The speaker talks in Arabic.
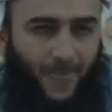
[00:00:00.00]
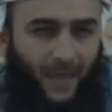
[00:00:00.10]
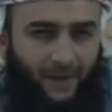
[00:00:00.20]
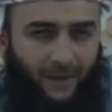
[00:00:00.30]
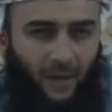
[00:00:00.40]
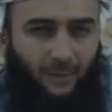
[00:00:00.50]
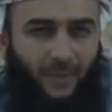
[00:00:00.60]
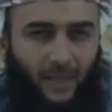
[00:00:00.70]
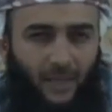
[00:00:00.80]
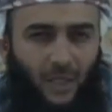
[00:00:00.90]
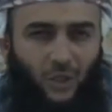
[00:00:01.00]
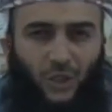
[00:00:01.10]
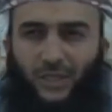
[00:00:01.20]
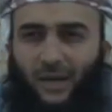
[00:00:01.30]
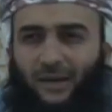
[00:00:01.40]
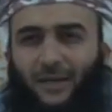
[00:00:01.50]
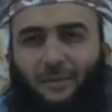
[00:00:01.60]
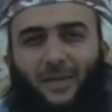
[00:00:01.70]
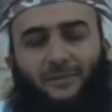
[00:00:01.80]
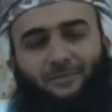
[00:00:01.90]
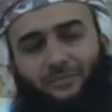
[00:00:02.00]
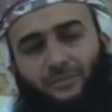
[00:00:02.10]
الرابع الهجري تقريبا